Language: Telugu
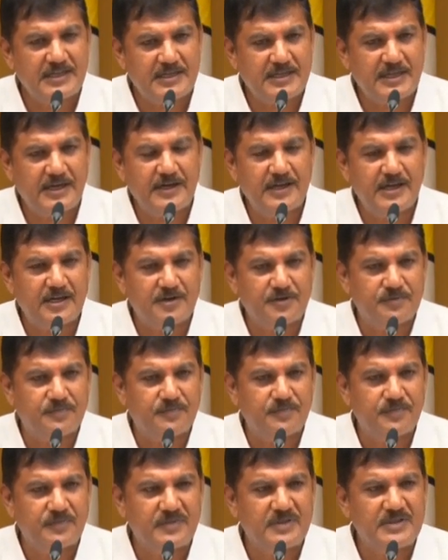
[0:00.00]
సిట్ అన్నారు
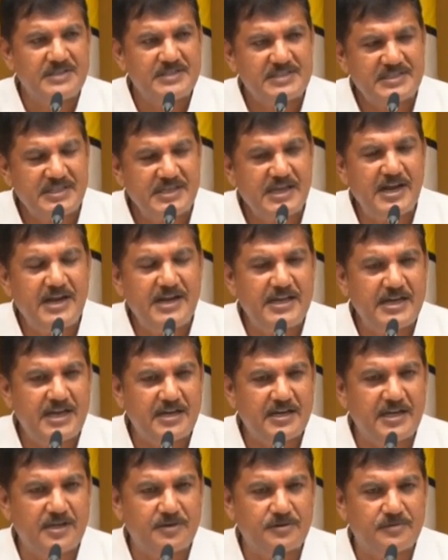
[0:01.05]
సిఐడి
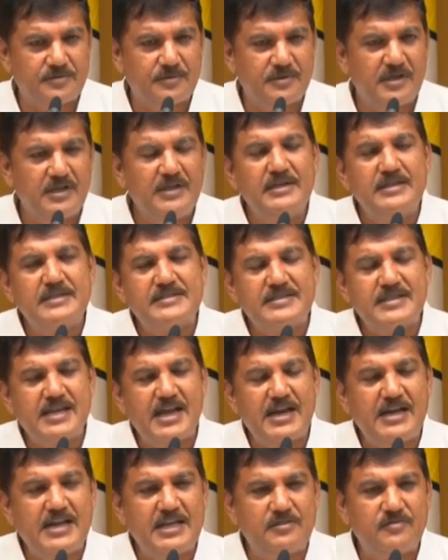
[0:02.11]
అన్నారు
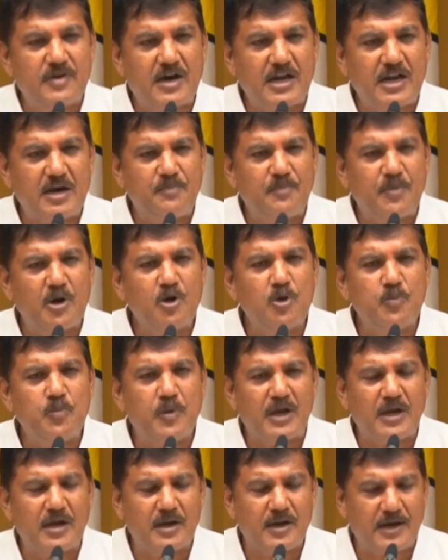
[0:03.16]
సిఐడి ద్వారా పలు
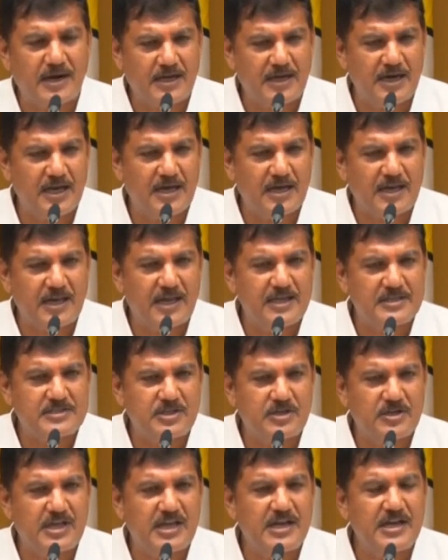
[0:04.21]
పలు రకాల
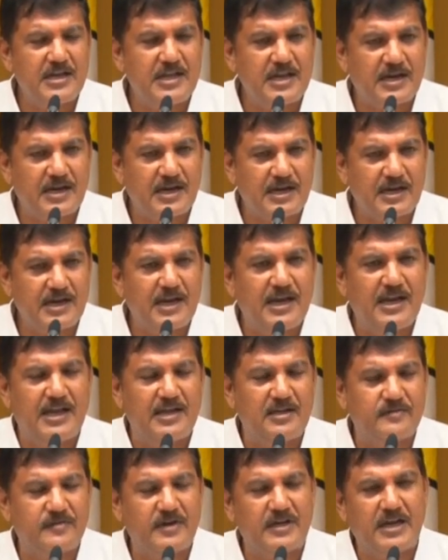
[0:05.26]
కేసులు ఎన్ని రకాల
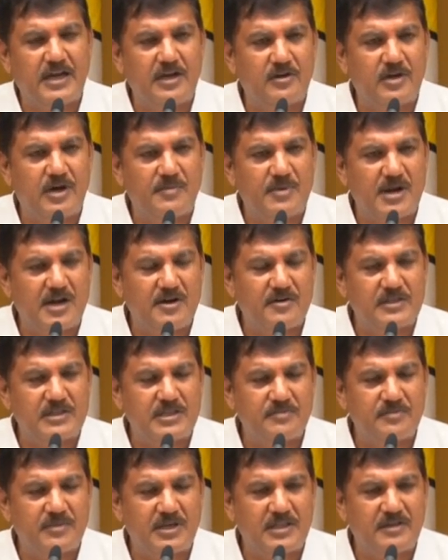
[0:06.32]
ఎంక్వైరీలు
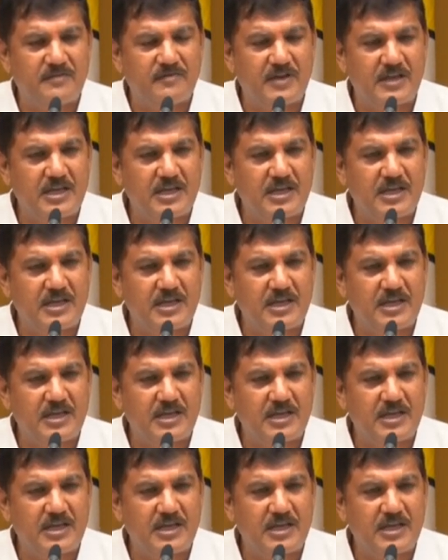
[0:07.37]
అమరావతి మీద